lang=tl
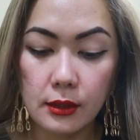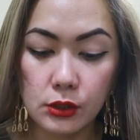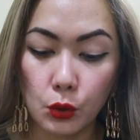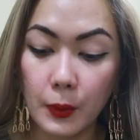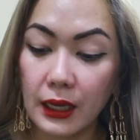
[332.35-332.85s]

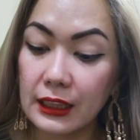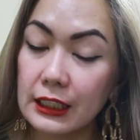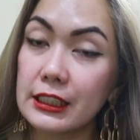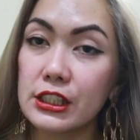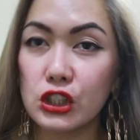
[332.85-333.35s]
So,
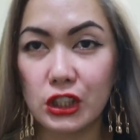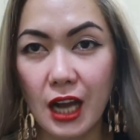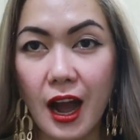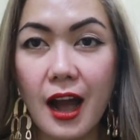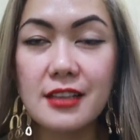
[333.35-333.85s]
maganda rin
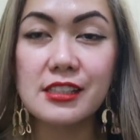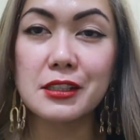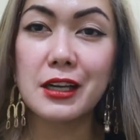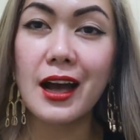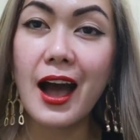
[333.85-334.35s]
siya
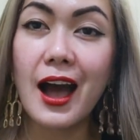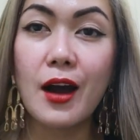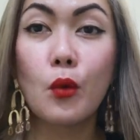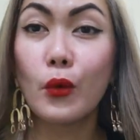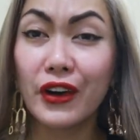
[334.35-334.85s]
sa
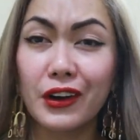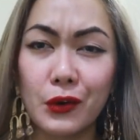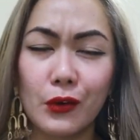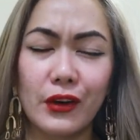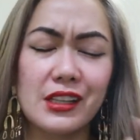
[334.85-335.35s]
work
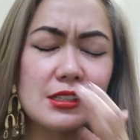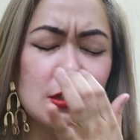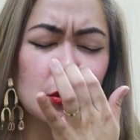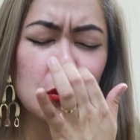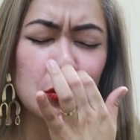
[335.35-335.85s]
ko. It's
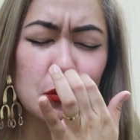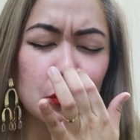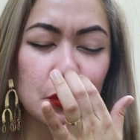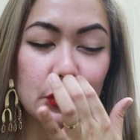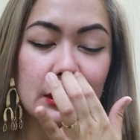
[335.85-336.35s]
so
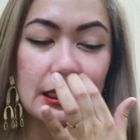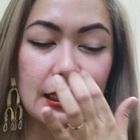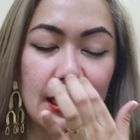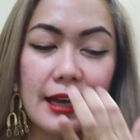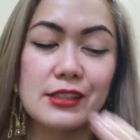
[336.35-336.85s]
good
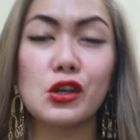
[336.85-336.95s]
talaga.